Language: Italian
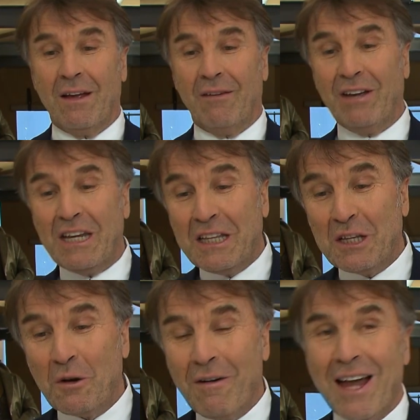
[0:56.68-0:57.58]
Venite a
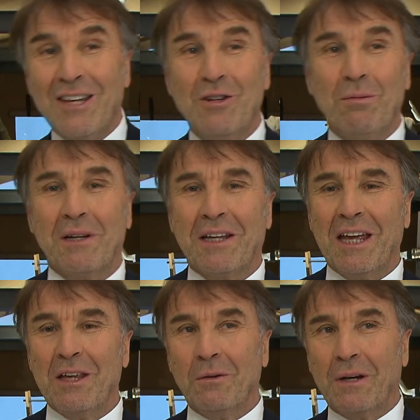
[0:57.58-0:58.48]
trovarci perché
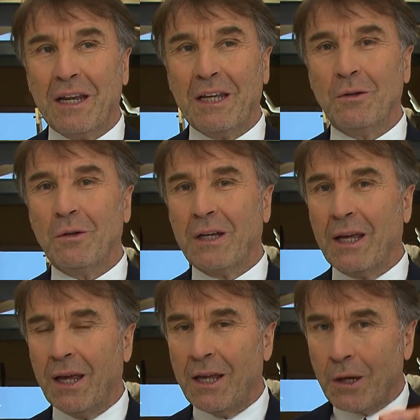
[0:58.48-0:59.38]
io credo che
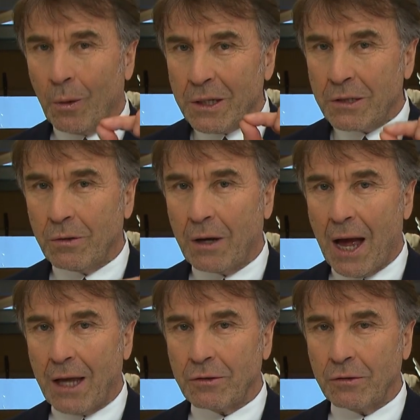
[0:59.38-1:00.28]
in questo
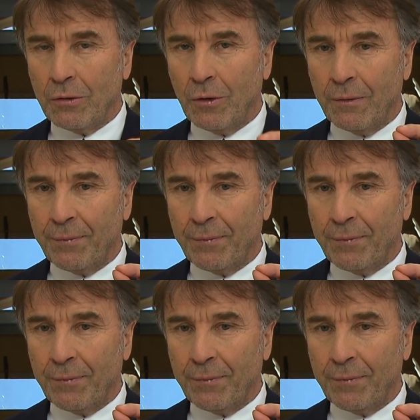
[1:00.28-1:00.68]
caso